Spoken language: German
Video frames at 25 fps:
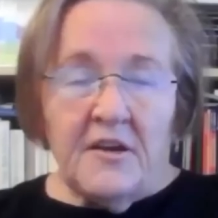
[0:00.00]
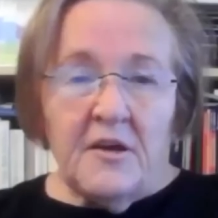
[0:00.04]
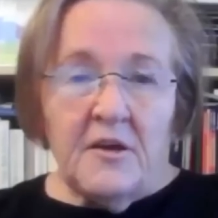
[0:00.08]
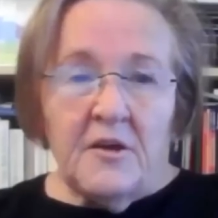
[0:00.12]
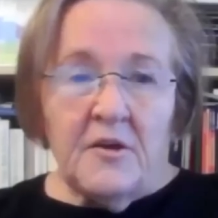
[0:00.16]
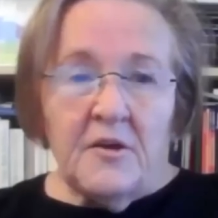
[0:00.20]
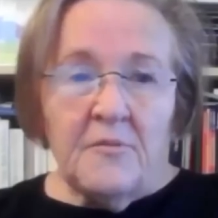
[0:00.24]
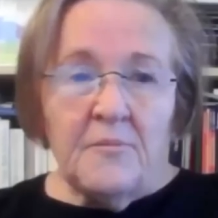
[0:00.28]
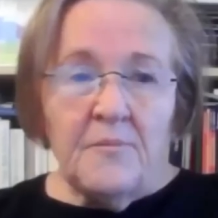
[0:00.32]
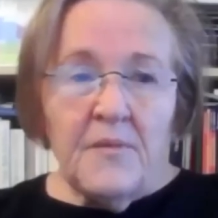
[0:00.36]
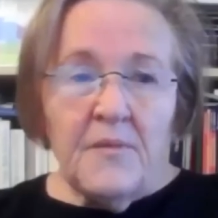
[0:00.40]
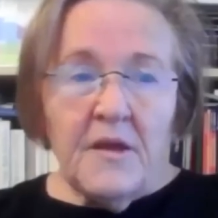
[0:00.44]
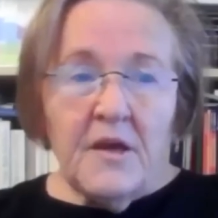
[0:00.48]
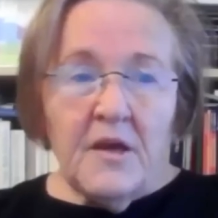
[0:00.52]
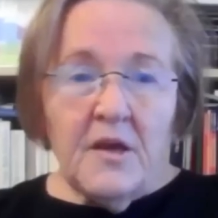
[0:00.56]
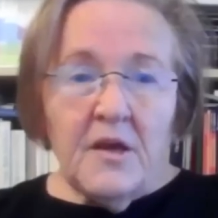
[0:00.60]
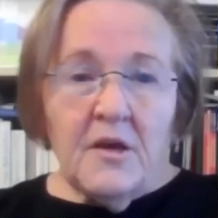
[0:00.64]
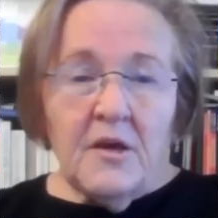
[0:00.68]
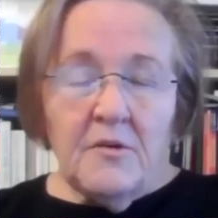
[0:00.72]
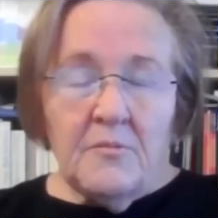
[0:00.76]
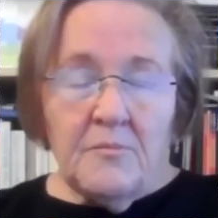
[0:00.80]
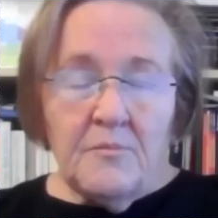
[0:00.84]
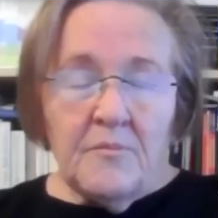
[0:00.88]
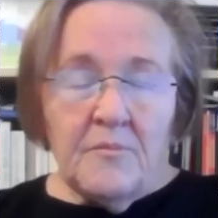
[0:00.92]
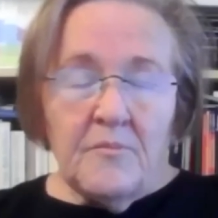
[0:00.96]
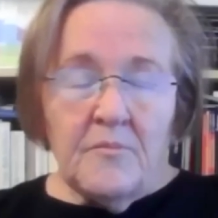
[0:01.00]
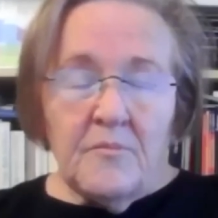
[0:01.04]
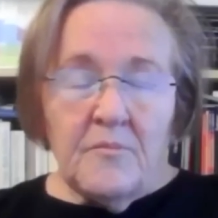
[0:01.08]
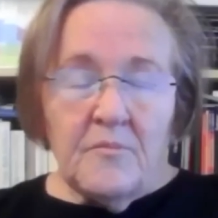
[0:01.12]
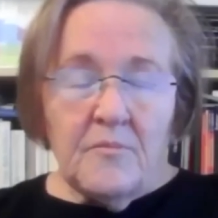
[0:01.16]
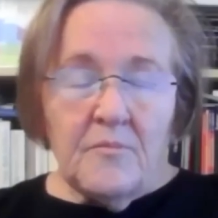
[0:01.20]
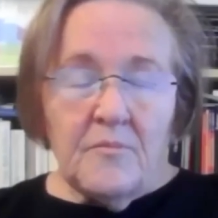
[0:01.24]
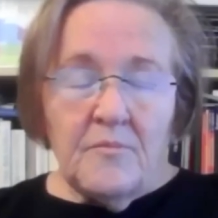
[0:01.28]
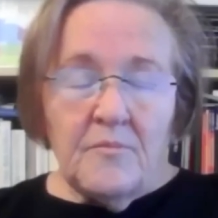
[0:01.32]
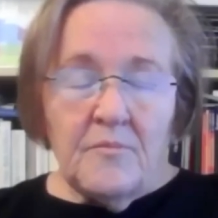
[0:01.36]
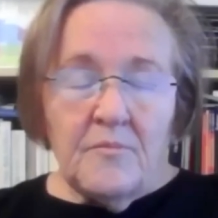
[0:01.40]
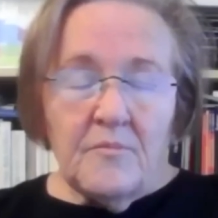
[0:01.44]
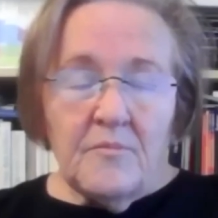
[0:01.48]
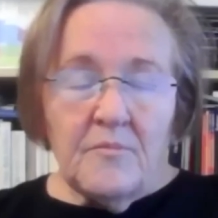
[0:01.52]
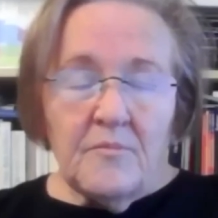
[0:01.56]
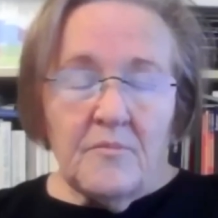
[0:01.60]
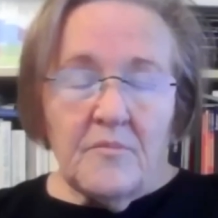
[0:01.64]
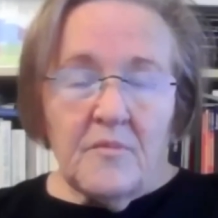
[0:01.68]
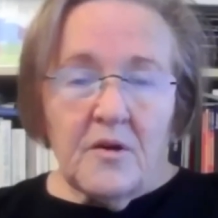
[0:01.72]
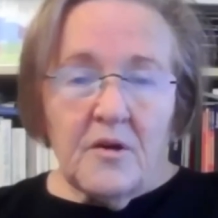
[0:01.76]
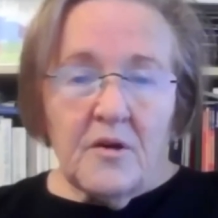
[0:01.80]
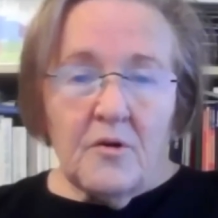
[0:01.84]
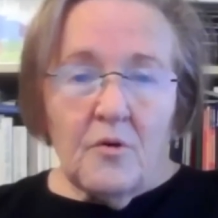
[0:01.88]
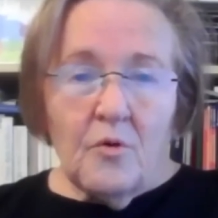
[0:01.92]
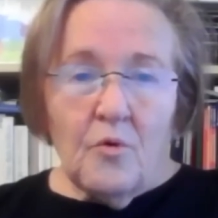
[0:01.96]
äh, äh
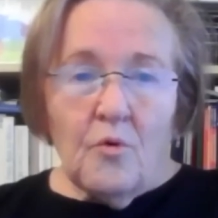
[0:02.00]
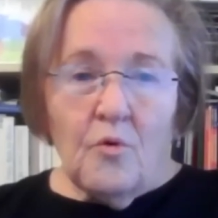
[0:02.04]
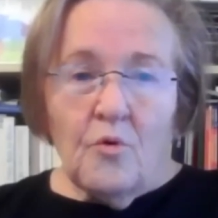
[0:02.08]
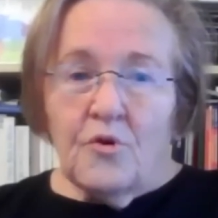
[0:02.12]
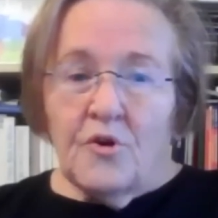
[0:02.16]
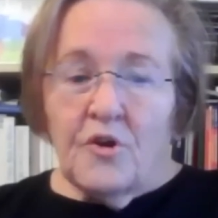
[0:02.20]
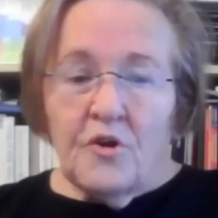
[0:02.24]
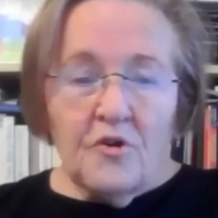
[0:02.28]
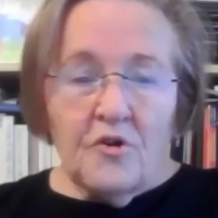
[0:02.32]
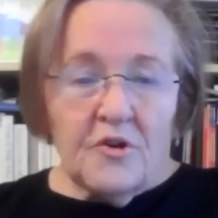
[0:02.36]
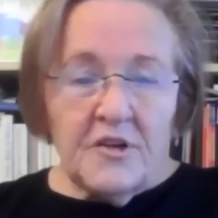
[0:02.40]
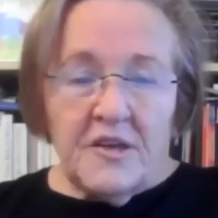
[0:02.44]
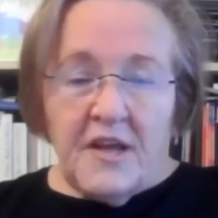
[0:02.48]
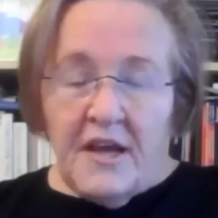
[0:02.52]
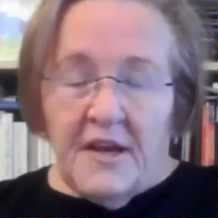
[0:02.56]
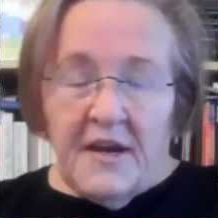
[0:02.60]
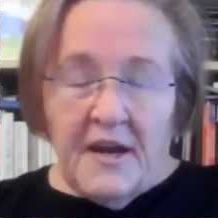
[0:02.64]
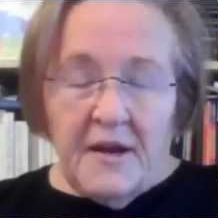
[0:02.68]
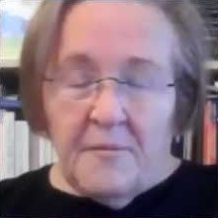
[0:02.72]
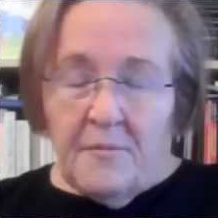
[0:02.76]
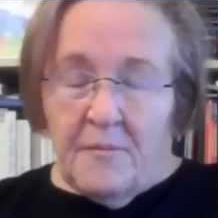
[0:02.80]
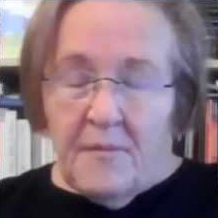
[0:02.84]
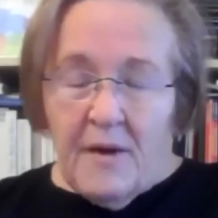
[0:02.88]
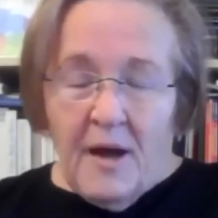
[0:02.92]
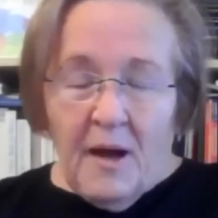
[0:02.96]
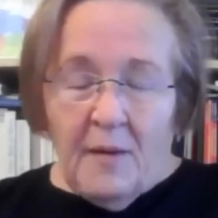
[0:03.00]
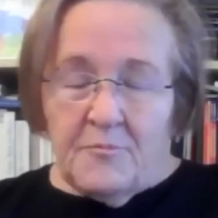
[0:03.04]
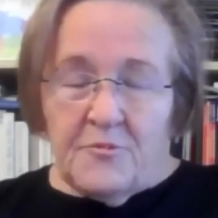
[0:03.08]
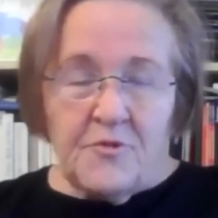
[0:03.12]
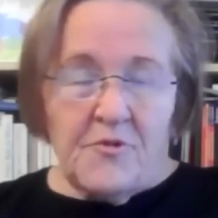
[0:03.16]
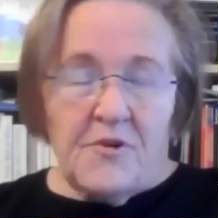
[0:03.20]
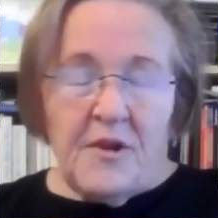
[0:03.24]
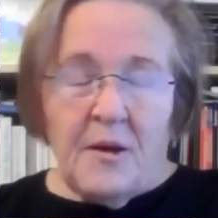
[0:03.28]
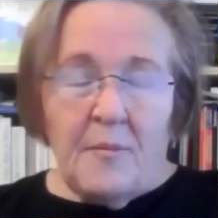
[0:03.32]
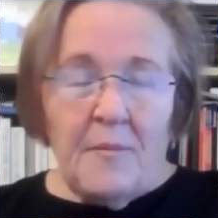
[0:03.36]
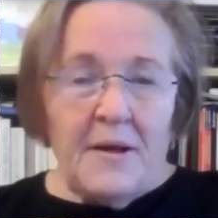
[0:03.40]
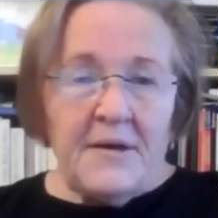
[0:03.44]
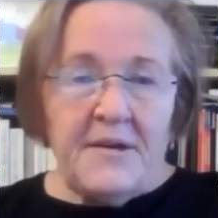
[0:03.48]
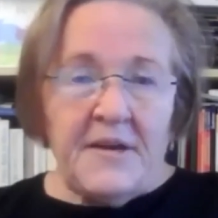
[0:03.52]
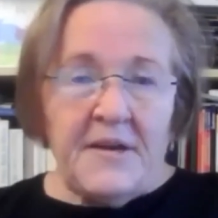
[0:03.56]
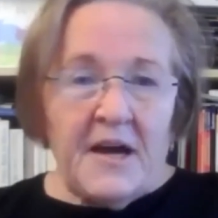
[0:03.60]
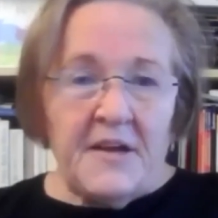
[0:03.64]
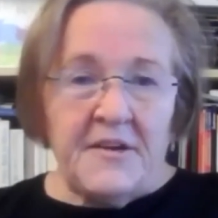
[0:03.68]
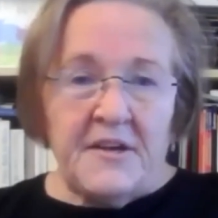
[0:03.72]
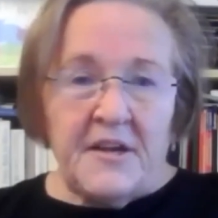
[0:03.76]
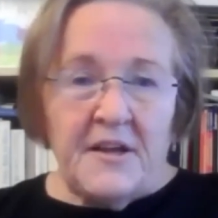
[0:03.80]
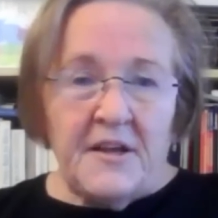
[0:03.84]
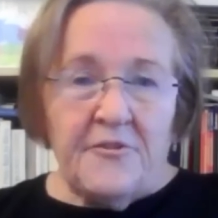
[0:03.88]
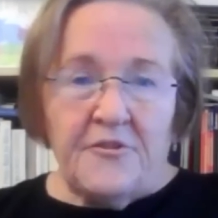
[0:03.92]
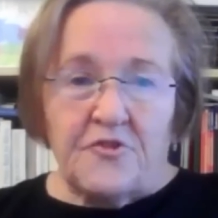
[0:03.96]
ohne irgendein ähm, Amt oder
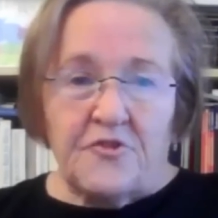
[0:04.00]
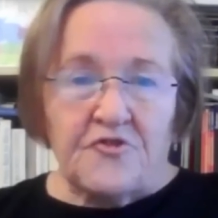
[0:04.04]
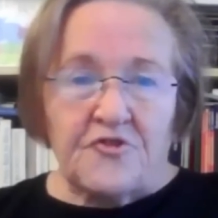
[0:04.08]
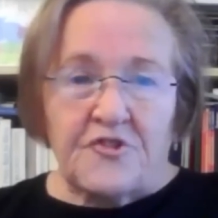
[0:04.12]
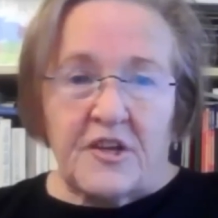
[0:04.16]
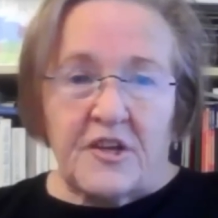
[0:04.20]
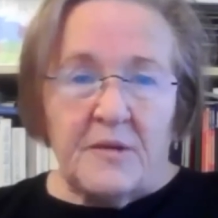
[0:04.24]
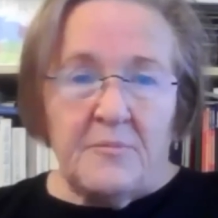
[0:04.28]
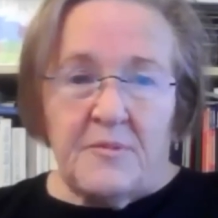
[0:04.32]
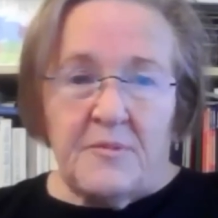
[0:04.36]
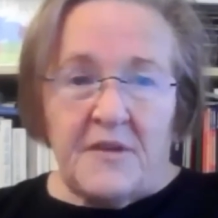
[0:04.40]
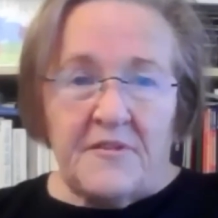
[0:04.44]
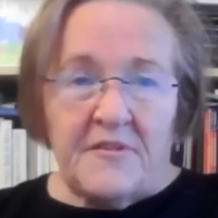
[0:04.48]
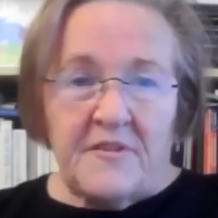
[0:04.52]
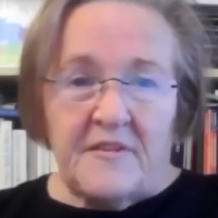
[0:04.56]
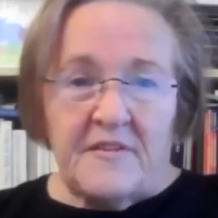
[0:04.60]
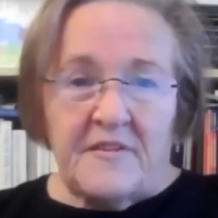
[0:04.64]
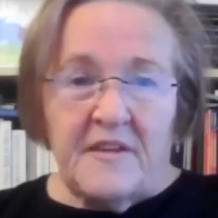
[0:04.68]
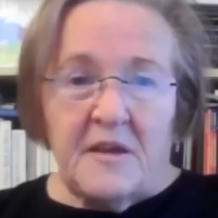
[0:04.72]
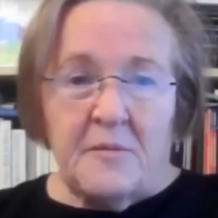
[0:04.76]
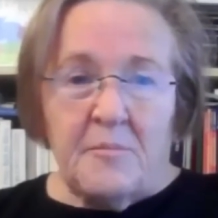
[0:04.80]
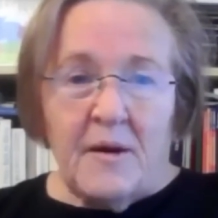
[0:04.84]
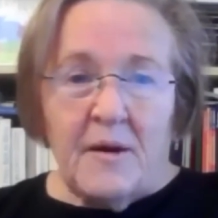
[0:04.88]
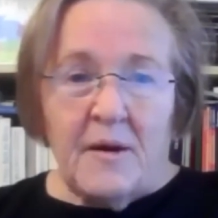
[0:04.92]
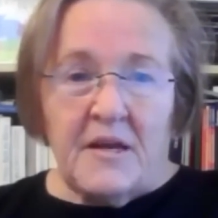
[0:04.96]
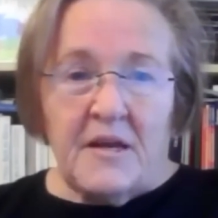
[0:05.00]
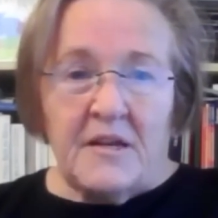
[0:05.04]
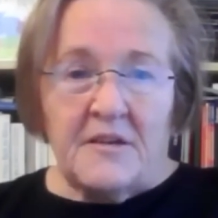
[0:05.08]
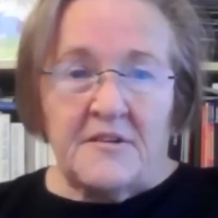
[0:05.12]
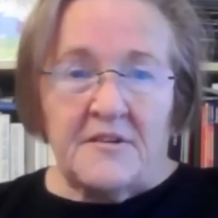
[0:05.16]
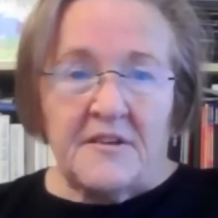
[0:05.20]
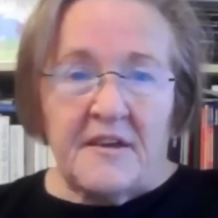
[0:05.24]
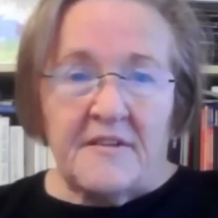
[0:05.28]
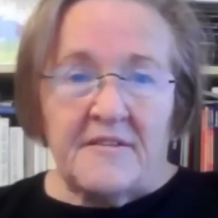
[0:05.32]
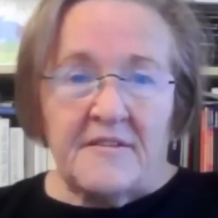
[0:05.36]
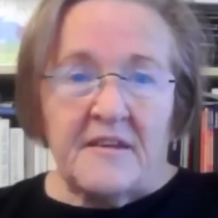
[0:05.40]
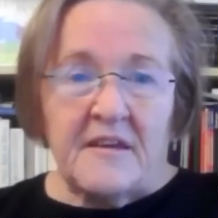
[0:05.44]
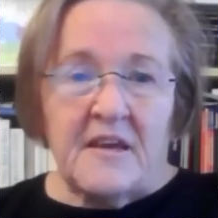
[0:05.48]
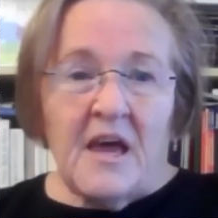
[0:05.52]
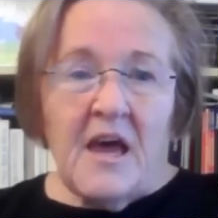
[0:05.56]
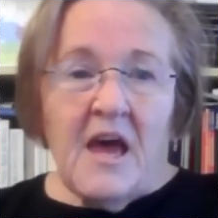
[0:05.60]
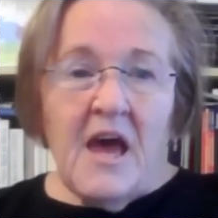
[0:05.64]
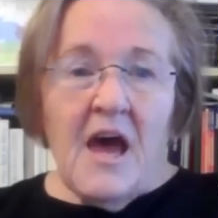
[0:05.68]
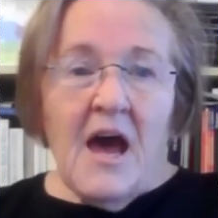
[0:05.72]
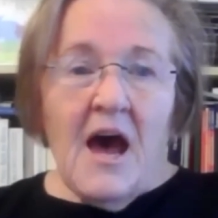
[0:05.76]
Mandat anzustreben, das ist nicht mein Interesse,